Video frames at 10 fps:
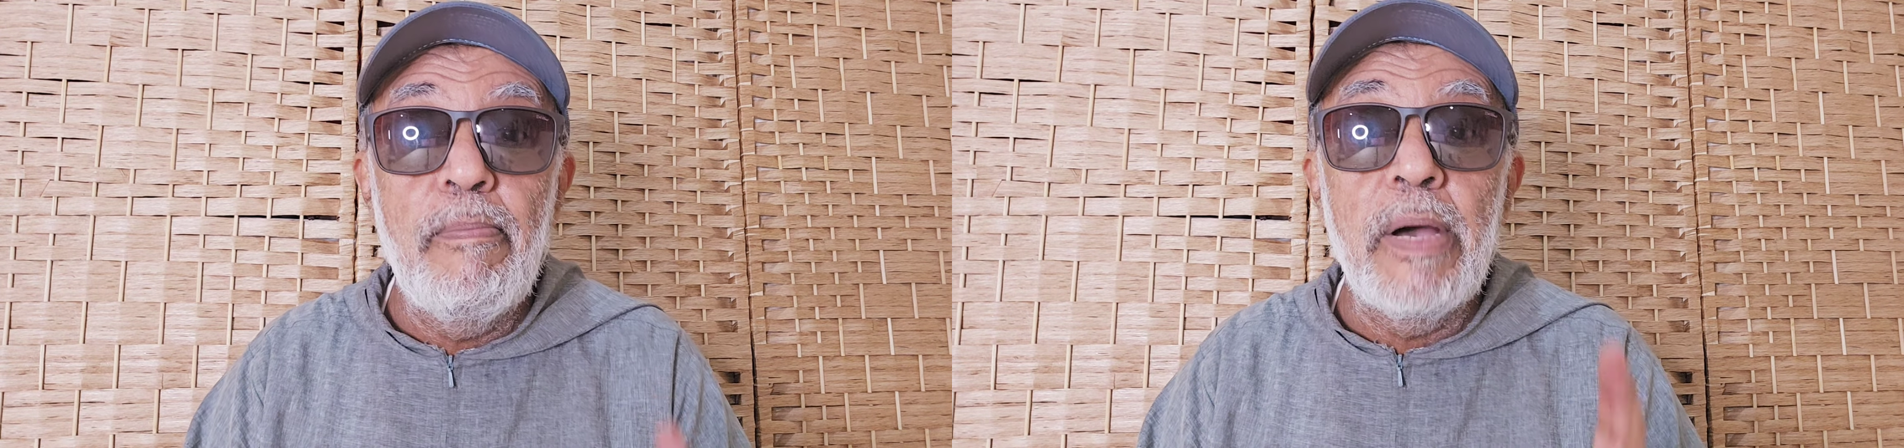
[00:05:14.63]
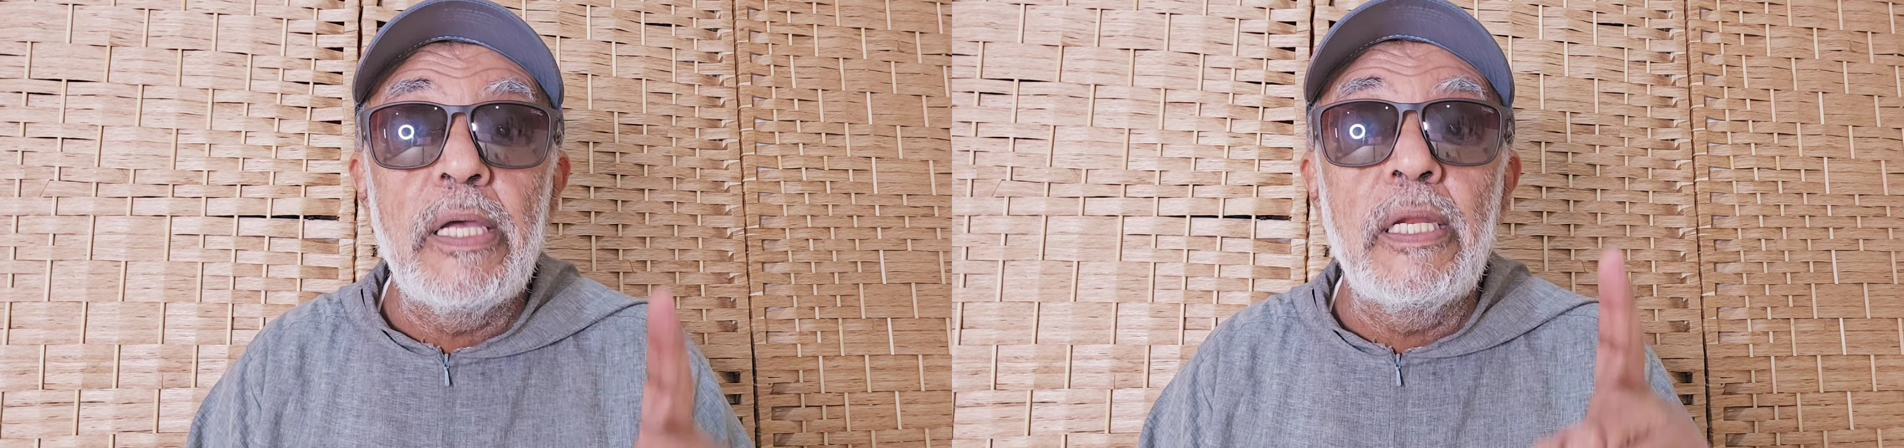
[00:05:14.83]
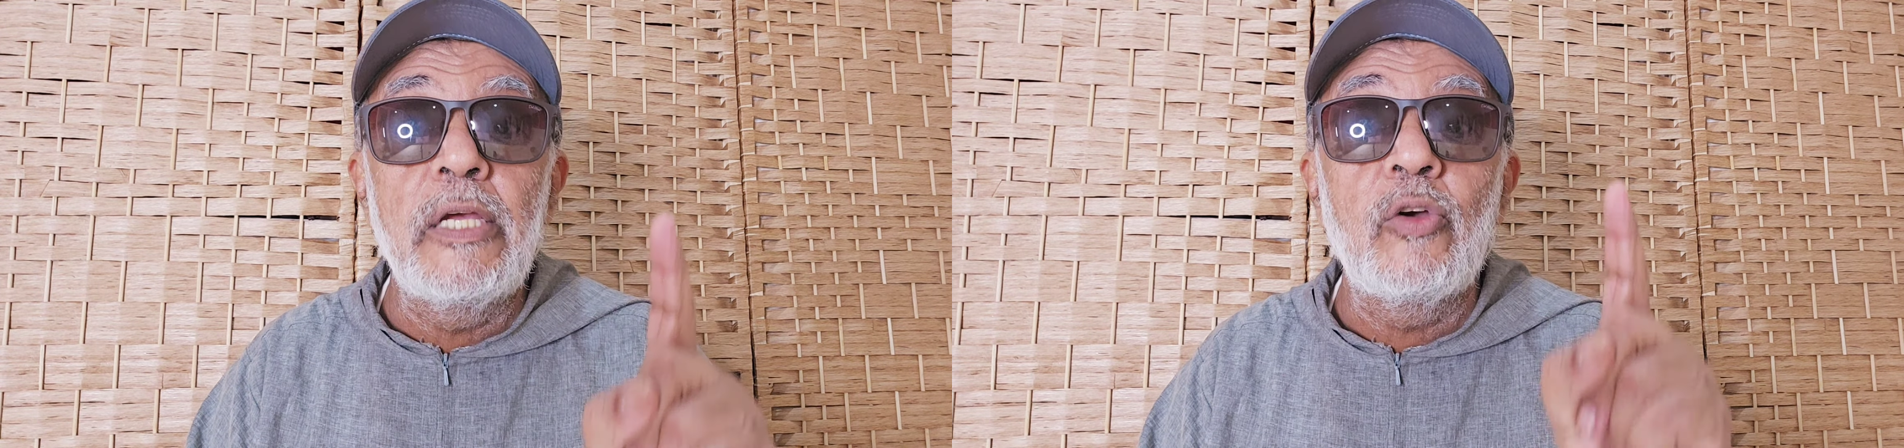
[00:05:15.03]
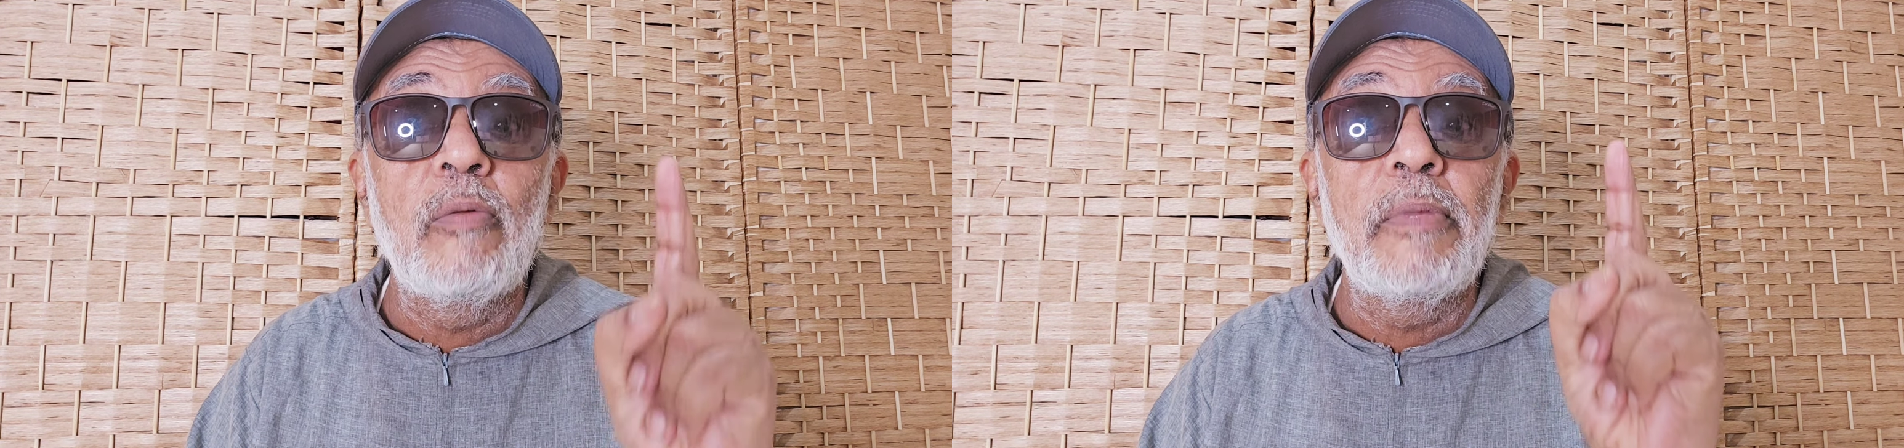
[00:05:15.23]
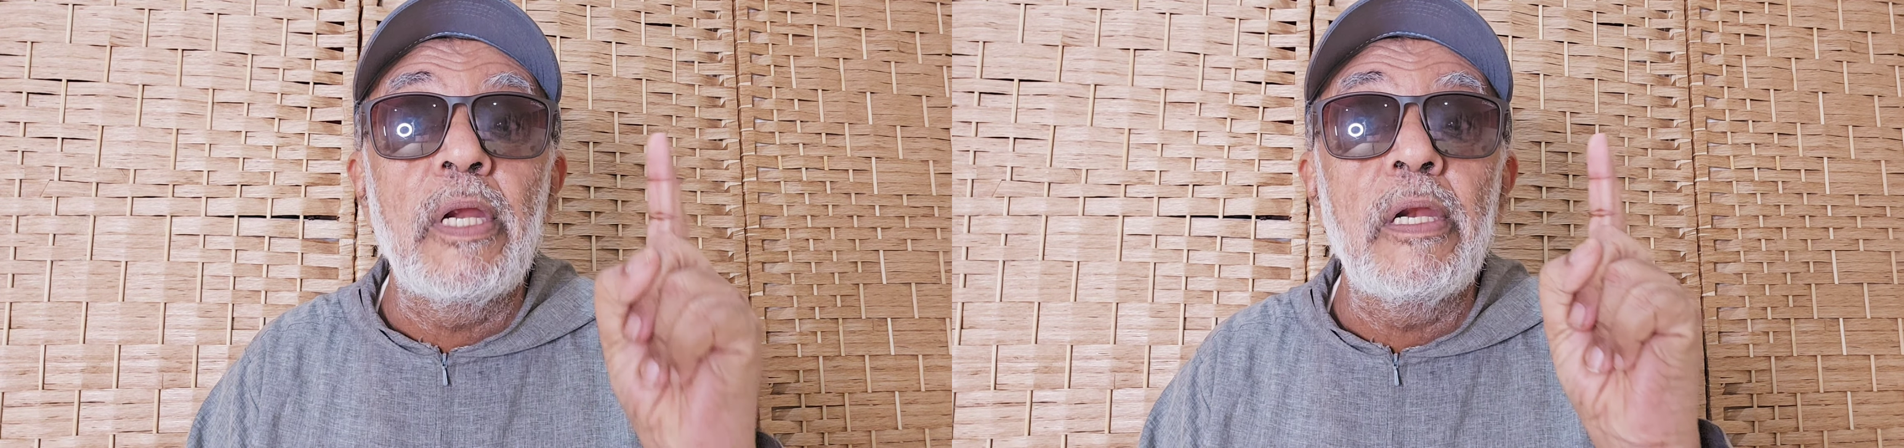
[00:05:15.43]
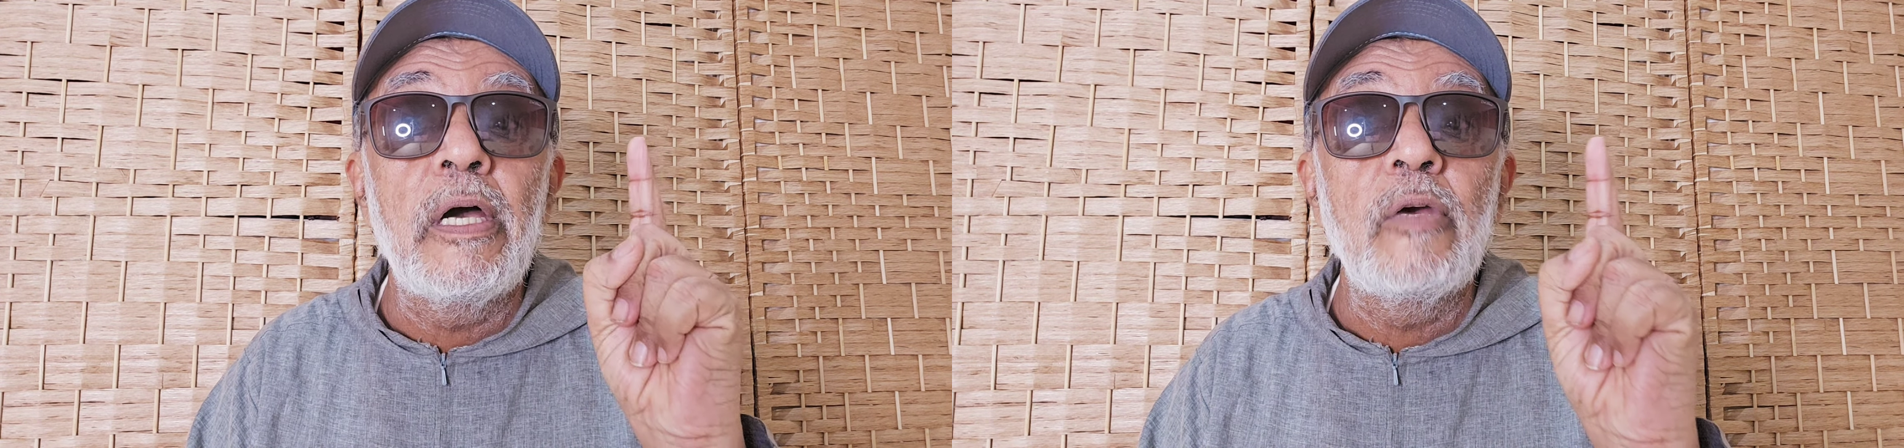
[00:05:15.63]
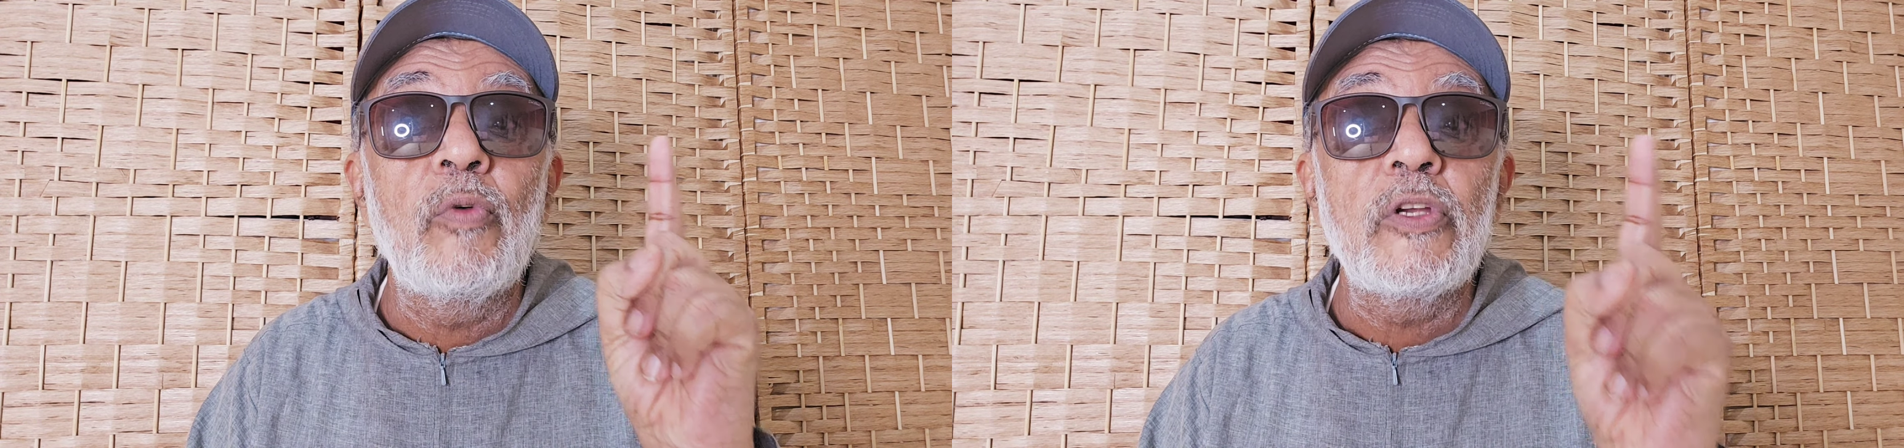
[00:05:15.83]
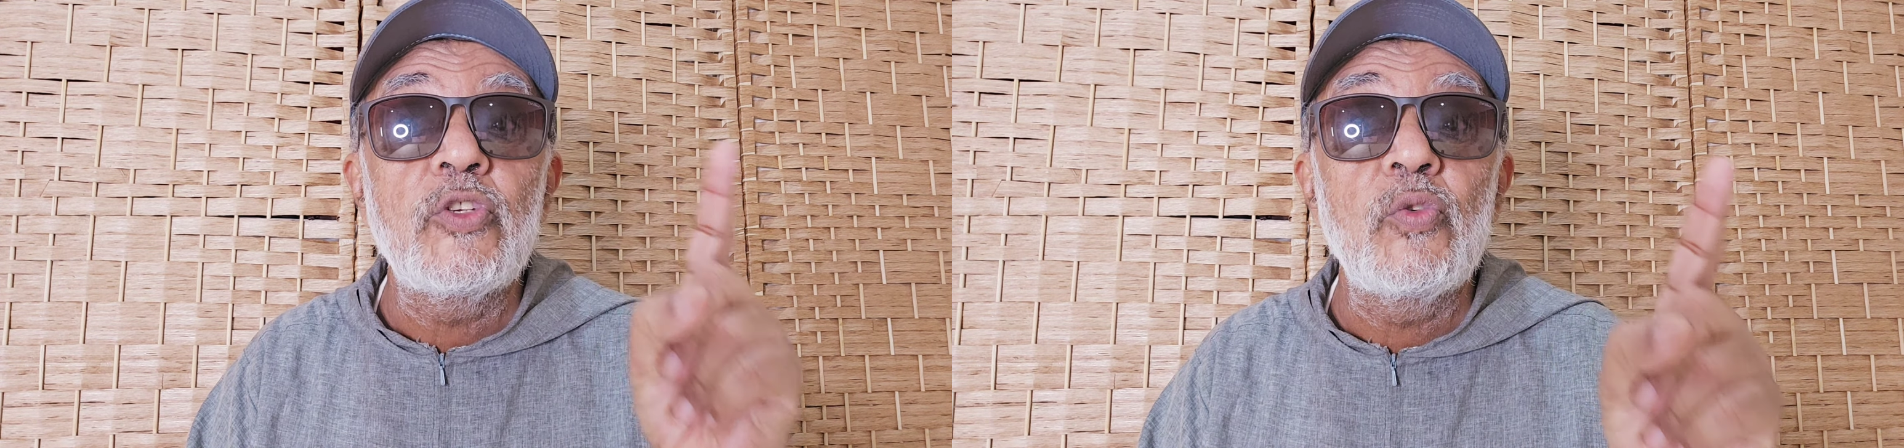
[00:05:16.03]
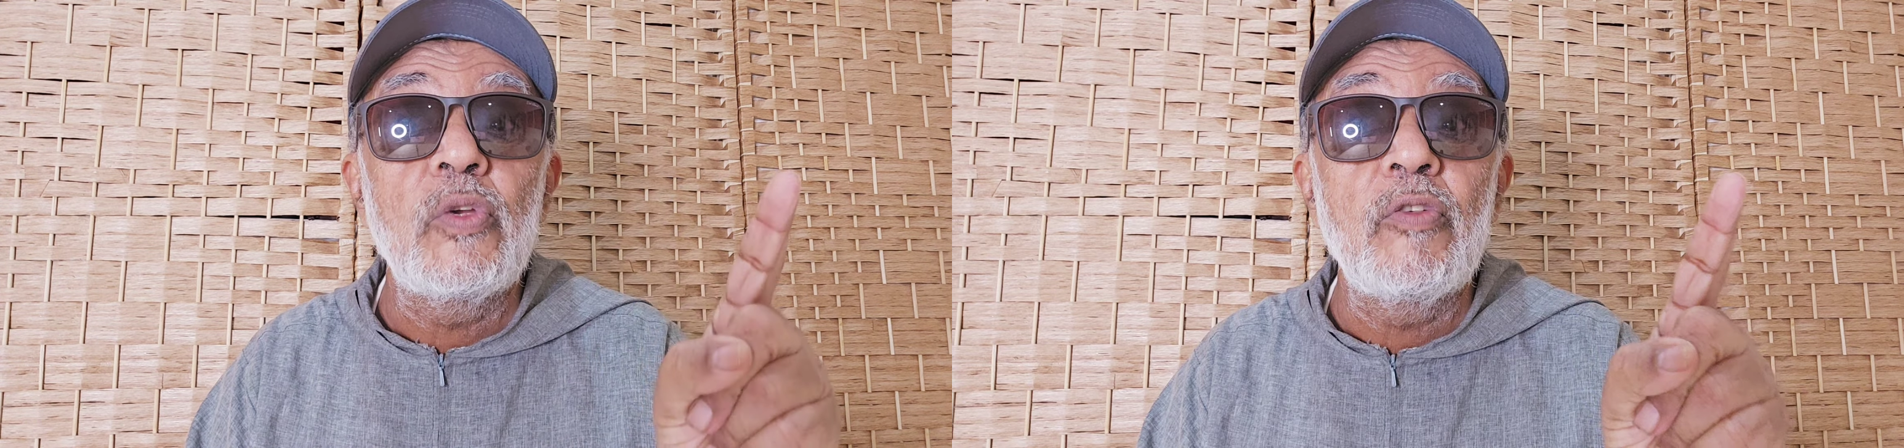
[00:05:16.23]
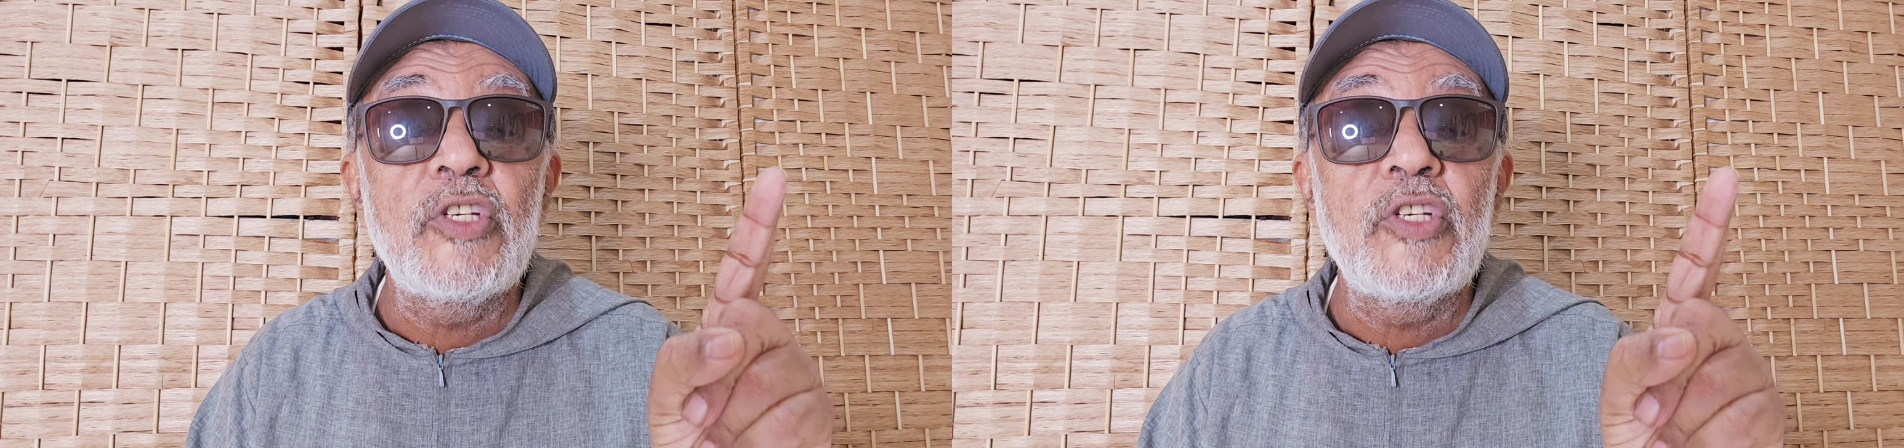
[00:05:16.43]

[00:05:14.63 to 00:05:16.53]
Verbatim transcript: إليكم من الله ورسوله